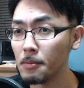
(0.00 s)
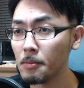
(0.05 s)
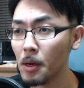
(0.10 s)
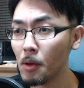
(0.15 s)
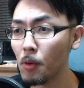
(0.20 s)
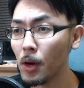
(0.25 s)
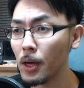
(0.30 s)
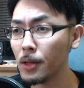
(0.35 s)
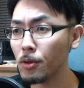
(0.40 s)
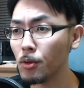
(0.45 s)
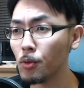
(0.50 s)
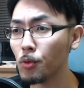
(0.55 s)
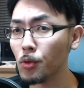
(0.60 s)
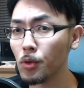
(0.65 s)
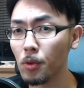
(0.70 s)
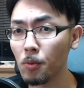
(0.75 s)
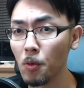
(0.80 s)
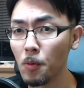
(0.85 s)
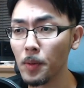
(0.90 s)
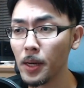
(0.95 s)
まあ1の方
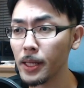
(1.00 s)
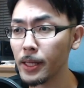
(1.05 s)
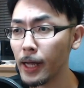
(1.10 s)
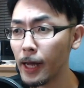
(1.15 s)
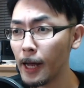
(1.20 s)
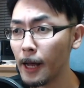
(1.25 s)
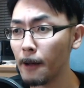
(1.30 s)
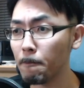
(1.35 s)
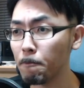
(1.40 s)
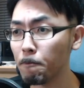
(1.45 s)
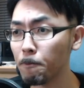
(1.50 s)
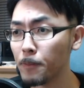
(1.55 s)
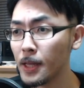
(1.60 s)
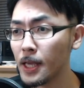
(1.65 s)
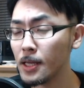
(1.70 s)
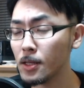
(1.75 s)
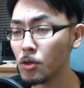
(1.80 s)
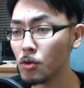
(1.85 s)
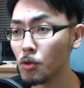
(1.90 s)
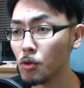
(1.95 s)
でもまだ
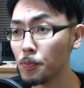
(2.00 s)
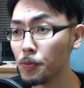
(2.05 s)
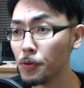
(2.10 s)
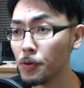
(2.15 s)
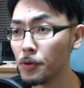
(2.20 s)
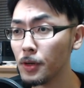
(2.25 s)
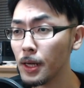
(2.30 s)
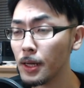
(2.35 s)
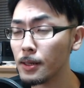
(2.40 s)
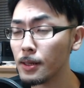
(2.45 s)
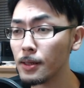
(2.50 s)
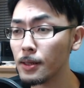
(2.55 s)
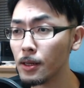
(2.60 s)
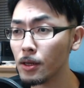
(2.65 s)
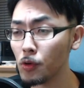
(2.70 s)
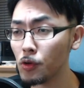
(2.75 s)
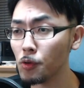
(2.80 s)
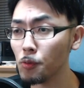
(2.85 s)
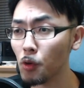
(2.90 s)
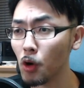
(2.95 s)
現状のブルリア製
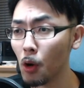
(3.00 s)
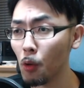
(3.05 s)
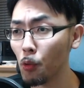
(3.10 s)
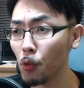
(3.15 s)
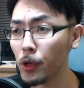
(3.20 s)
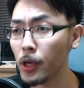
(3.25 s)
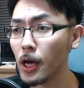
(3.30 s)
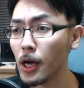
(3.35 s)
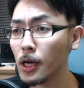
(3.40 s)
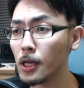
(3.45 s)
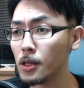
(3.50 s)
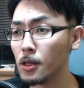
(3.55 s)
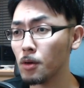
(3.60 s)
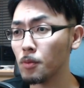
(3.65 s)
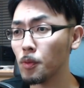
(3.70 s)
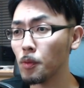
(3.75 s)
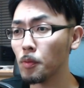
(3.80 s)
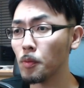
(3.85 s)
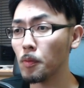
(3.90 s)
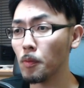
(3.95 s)
で雲が覆いかかってる
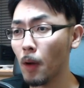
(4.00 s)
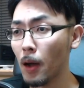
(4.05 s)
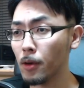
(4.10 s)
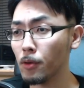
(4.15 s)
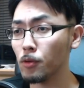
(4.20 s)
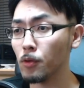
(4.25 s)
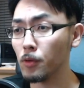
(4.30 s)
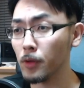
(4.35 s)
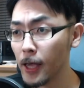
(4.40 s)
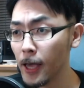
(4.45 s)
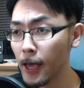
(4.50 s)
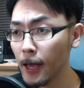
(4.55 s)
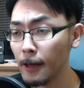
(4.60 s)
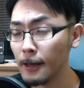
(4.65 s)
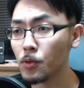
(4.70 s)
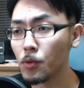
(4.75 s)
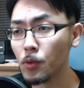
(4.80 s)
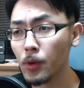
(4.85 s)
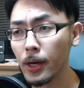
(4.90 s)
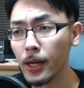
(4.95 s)
部分もあるので、
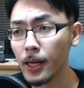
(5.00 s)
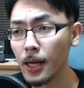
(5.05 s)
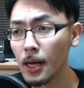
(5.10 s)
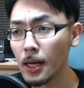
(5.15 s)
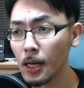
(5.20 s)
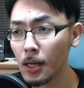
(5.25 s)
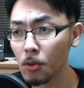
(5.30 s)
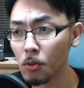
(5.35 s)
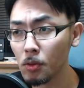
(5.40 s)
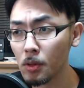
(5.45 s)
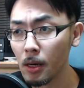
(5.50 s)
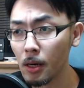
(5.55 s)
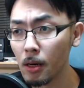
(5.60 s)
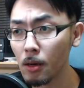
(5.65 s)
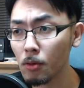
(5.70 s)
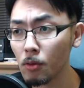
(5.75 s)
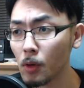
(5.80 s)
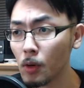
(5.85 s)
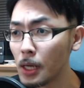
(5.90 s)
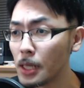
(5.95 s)
そこら辺が解放され
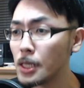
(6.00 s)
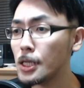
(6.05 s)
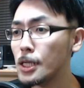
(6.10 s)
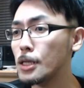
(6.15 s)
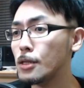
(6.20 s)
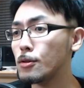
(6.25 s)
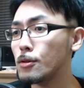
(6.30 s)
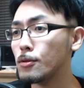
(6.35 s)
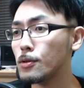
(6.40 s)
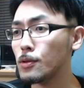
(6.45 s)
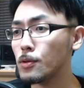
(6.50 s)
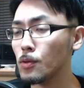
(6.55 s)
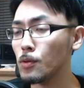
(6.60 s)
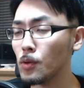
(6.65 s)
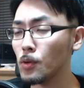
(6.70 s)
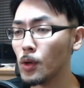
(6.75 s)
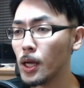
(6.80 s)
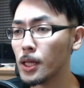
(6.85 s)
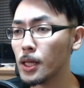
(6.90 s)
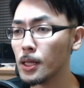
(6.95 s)
るのか、シーズン2
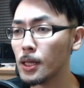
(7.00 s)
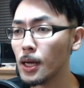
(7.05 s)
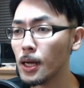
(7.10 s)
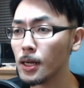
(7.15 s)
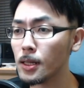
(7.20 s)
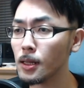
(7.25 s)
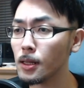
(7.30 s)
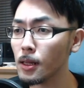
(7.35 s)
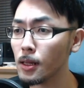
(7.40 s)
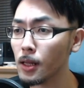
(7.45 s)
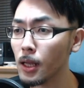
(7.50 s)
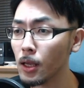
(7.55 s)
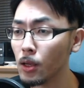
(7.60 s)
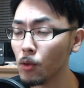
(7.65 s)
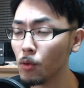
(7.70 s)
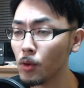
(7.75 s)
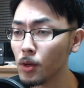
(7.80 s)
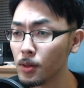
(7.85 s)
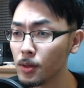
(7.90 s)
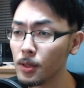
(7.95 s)
の新たな内
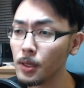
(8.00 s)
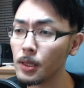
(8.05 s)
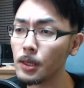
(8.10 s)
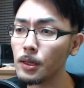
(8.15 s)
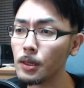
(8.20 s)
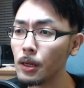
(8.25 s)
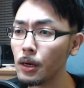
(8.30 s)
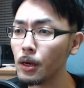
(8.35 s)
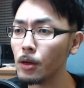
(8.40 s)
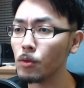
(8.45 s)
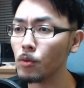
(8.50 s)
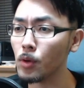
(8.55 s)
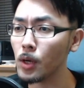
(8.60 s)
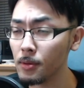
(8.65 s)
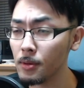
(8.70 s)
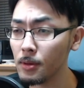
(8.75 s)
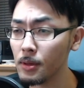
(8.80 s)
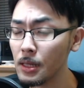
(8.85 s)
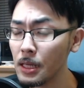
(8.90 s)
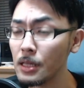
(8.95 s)
容が追加されるの
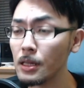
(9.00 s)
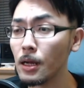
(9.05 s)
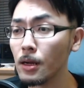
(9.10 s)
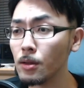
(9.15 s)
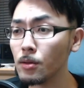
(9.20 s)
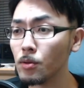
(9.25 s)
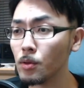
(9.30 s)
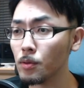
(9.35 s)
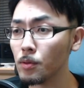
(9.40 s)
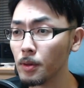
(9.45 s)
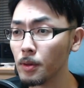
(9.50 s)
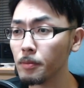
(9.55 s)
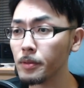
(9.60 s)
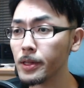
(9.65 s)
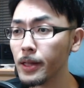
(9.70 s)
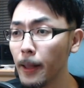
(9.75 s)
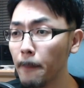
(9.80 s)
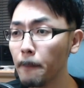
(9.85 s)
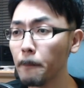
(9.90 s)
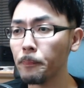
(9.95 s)
かになりそうでございま
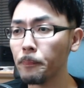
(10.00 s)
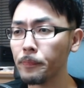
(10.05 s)
すね。